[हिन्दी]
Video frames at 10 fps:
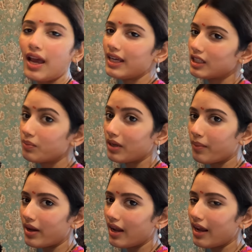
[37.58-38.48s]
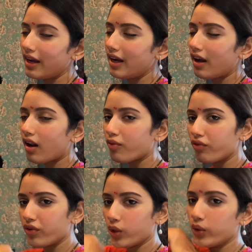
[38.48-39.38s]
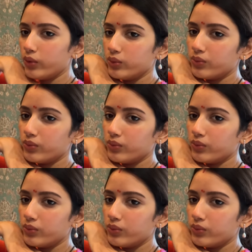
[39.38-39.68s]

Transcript: एक्स पर हमारा है इंटरव्यू